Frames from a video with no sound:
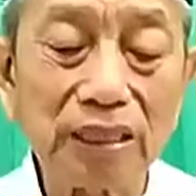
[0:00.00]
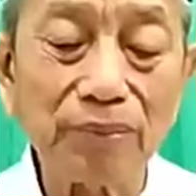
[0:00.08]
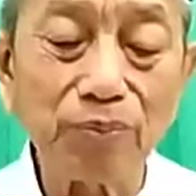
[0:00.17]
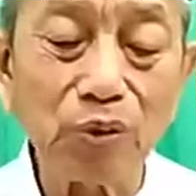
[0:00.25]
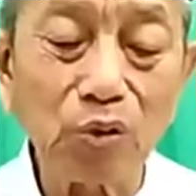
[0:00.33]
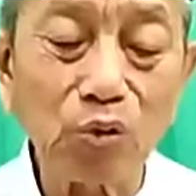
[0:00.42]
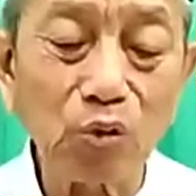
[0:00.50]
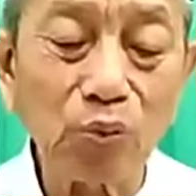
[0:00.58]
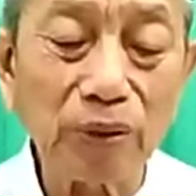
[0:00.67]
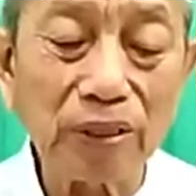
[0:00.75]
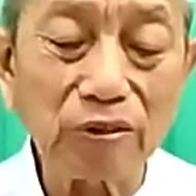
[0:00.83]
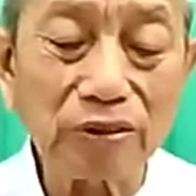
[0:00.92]
timbul
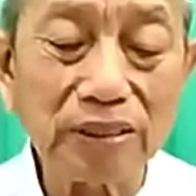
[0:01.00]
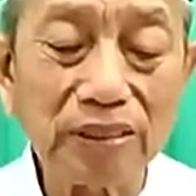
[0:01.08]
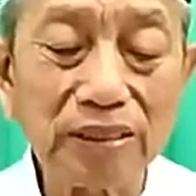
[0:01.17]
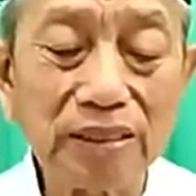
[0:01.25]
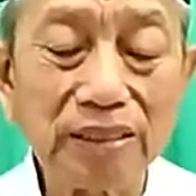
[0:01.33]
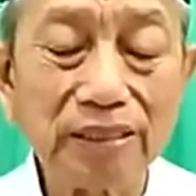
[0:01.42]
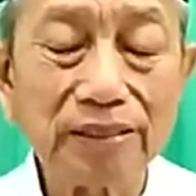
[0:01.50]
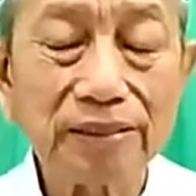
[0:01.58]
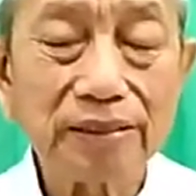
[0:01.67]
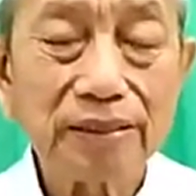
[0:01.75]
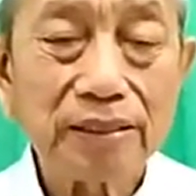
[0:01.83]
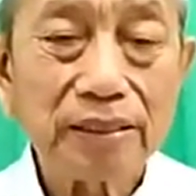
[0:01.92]
hukum atas niki.
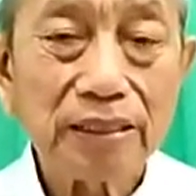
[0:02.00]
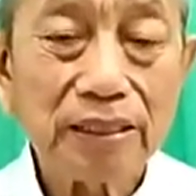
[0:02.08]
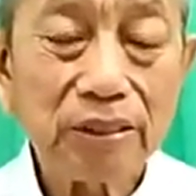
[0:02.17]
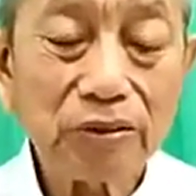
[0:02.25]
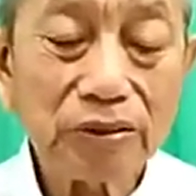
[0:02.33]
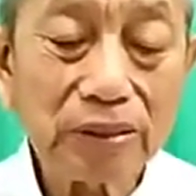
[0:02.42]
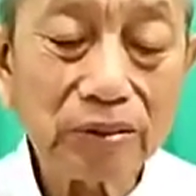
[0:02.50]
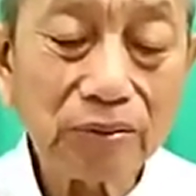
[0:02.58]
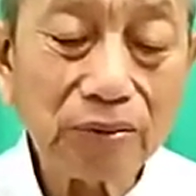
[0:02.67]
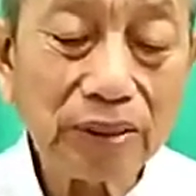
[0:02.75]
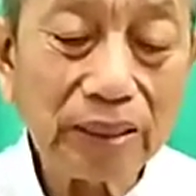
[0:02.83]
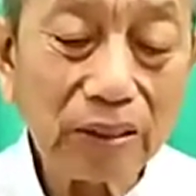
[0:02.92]
atas
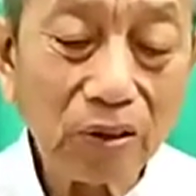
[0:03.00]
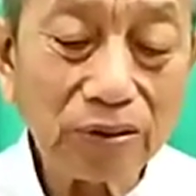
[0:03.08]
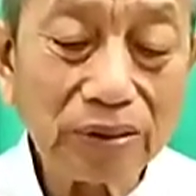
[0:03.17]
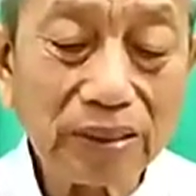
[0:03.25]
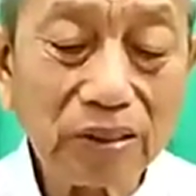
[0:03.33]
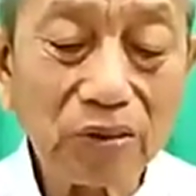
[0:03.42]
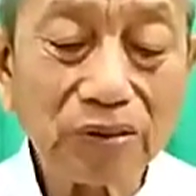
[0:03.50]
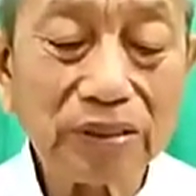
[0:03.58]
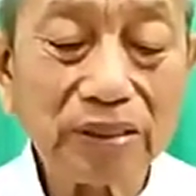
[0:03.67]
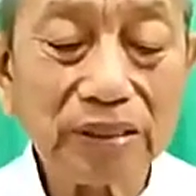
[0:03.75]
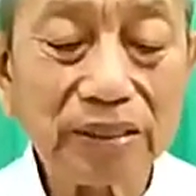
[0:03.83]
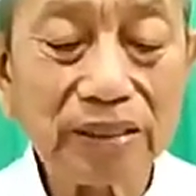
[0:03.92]
niku. Nek onten
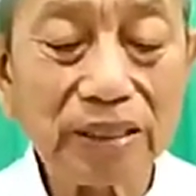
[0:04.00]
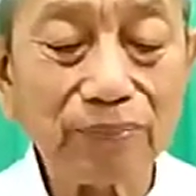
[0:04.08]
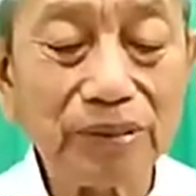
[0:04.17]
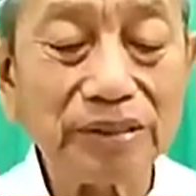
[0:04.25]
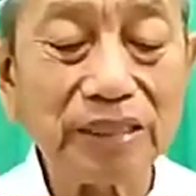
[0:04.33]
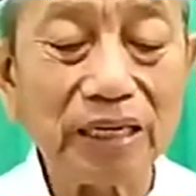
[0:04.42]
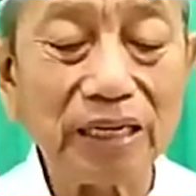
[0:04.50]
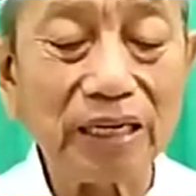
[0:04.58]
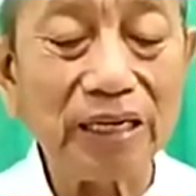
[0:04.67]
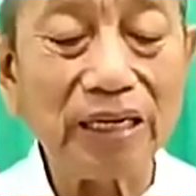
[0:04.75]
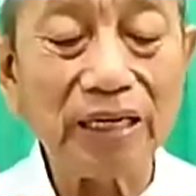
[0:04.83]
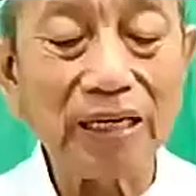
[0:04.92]
onten tapi
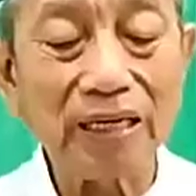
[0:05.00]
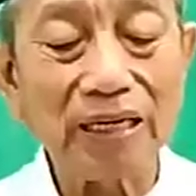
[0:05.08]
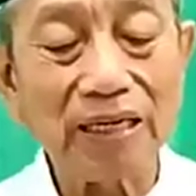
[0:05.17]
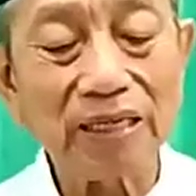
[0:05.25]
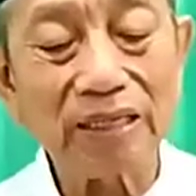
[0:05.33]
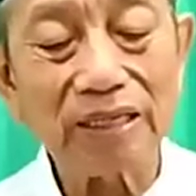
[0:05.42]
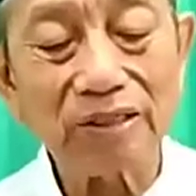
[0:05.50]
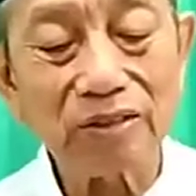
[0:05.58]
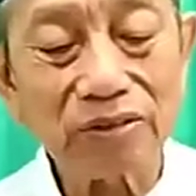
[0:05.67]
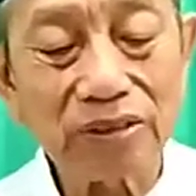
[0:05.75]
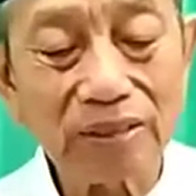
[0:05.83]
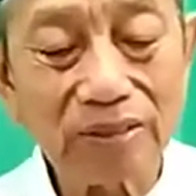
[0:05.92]
jarang
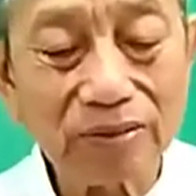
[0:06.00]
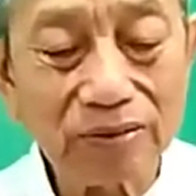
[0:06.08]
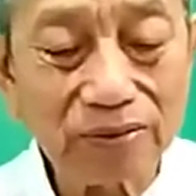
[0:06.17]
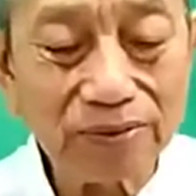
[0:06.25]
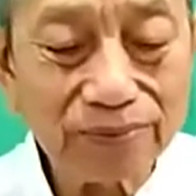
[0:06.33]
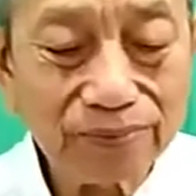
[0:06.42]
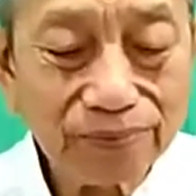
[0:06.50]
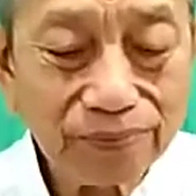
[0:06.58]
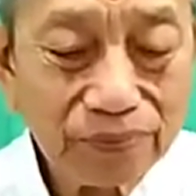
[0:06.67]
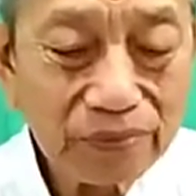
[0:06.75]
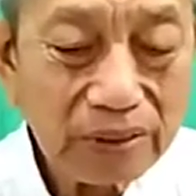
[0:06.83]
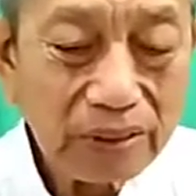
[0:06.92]
atas niku.
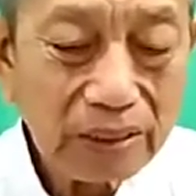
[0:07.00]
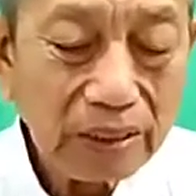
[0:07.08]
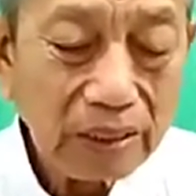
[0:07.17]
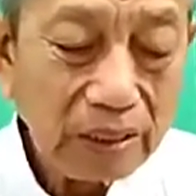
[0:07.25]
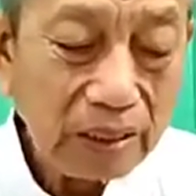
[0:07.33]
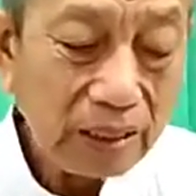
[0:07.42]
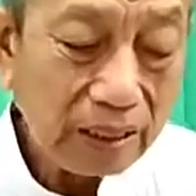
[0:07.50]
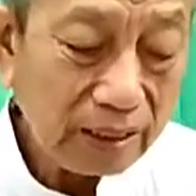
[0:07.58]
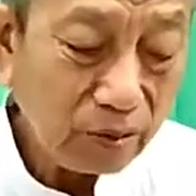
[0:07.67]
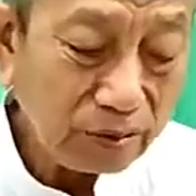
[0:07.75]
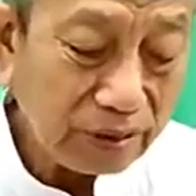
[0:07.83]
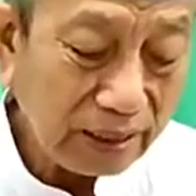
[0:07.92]
Dan
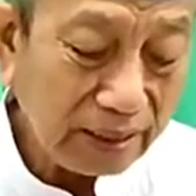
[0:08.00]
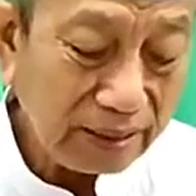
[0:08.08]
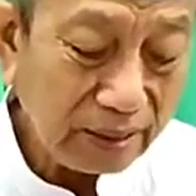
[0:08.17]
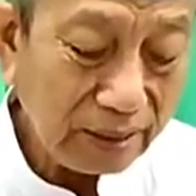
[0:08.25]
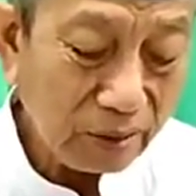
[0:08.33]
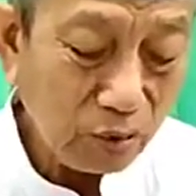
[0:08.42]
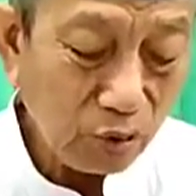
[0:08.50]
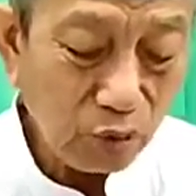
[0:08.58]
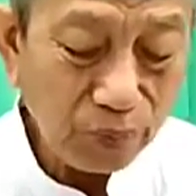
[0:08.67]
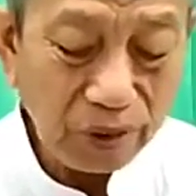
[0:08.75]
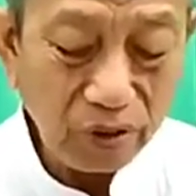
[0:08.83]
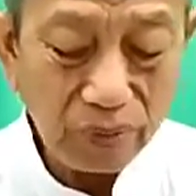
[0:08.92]
niku jane
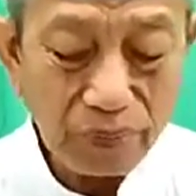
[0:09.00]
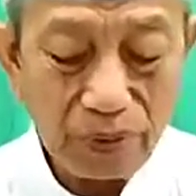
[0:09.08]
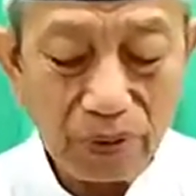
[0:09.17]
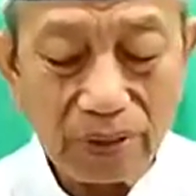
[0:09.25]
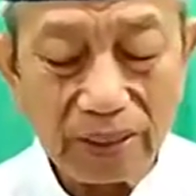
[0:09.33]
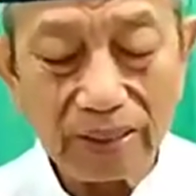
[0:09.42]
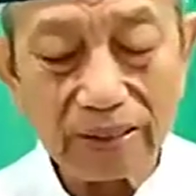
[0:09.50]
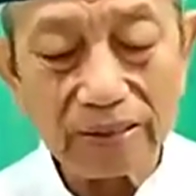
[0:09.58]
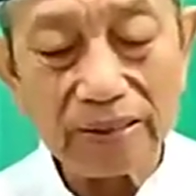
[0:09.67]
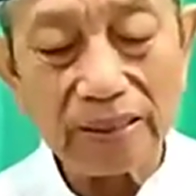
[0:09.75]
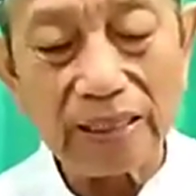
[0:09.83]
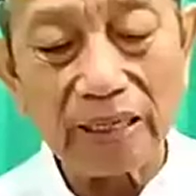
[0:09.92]
dihukumi nopo.
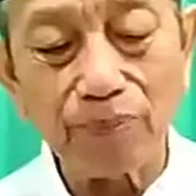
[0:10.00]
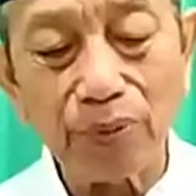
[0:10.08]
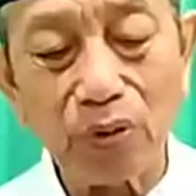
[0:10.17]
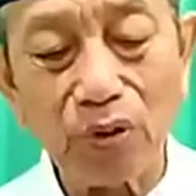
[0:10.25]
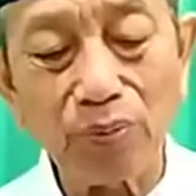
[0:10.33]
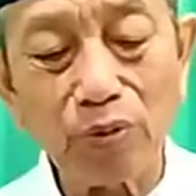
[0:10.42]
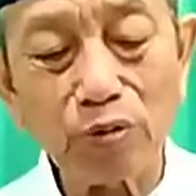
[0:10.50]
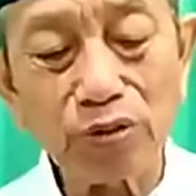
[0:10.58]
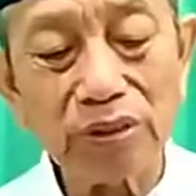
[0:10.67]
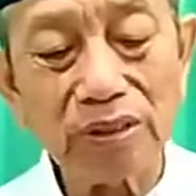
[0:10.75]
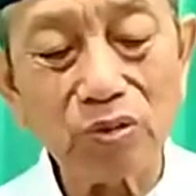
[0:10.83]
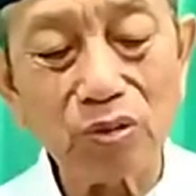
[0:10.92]
nek tiang bogo purus
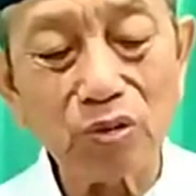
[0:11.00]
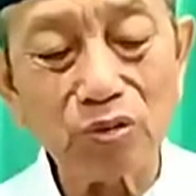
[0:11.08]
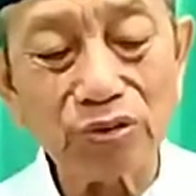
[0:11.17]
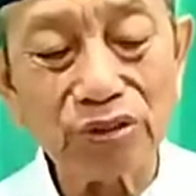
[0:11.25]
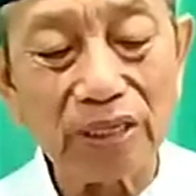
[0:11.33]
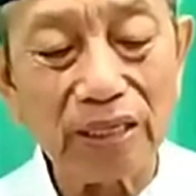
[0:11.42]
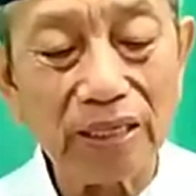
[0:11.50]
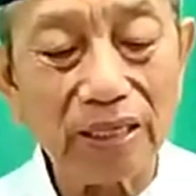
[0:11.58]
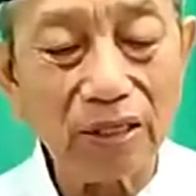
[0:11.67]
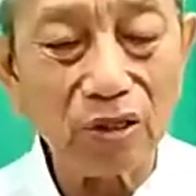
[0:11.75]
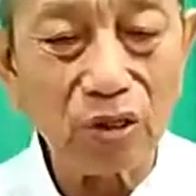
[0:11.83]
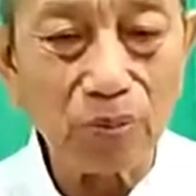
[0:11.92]
niku khunsa
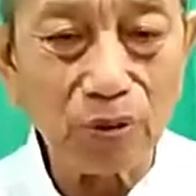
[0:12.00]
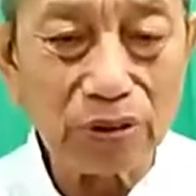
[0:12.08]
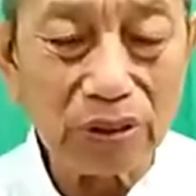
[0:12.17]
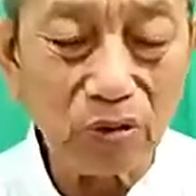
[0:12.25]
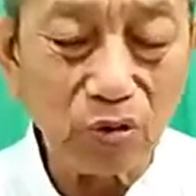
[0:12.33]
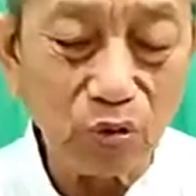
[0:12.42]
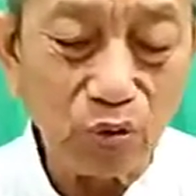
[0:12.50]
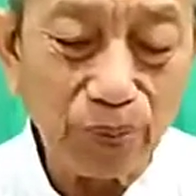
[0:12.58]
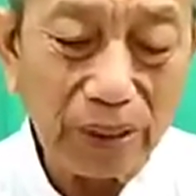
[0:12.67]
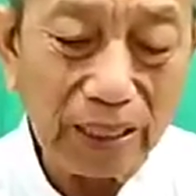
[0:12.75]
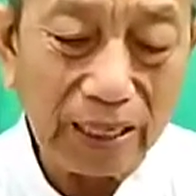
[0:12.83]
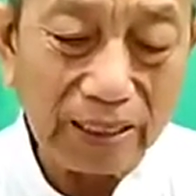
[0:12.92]
di
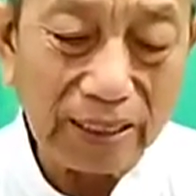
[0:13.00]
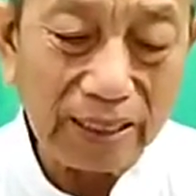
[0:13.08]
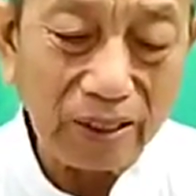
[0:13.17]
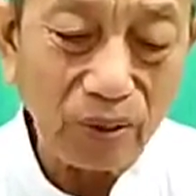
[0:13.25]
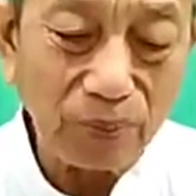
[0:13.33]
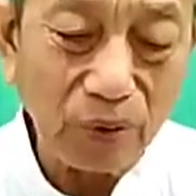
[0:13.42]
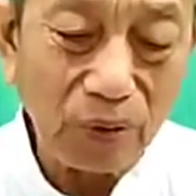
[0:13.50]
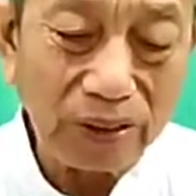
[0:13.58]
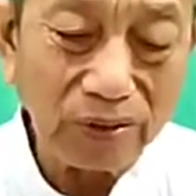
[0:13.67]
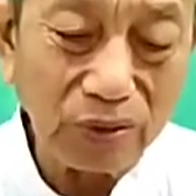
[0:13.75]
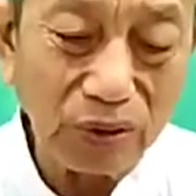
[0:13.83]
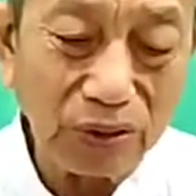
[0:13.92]
dihukumi lanang nopo
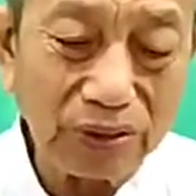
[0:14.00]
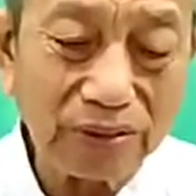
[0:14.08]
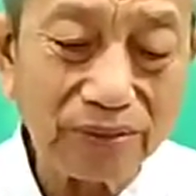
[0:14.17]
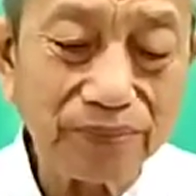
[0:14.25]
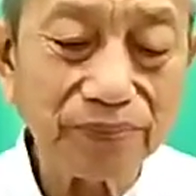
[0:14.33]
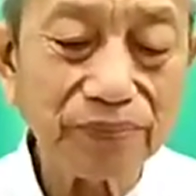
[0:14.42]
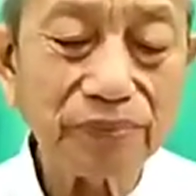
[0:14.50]
wadon